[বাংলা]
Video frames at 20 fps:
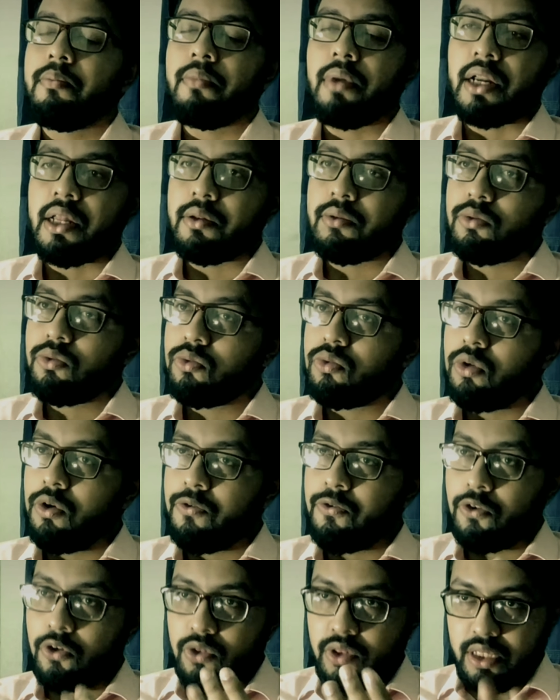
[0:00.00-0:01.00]
মানে তুই
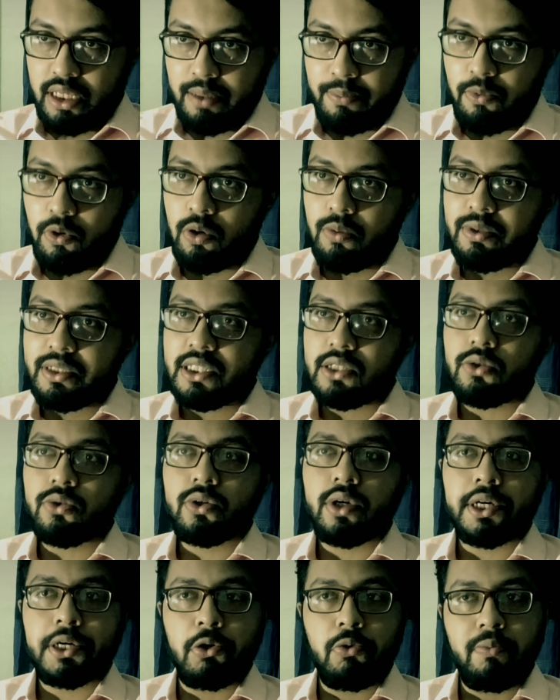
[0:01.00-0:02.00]
ফোন দিয়ে বলবি যে
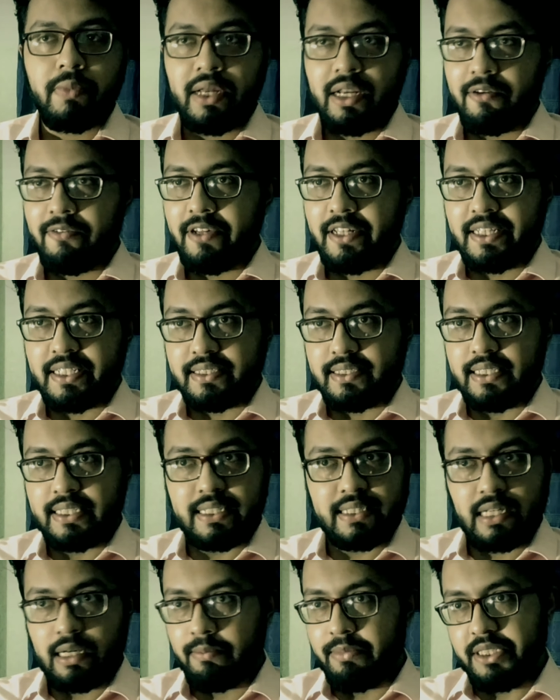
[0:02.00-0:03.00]
তোকে কেউ মেরে ফেলতেছে
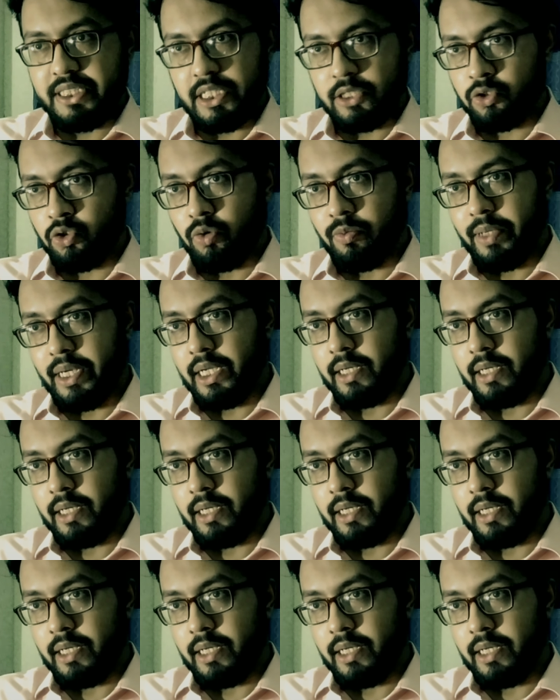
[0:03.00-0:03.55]
এটা তারা বিশ্বাস করবে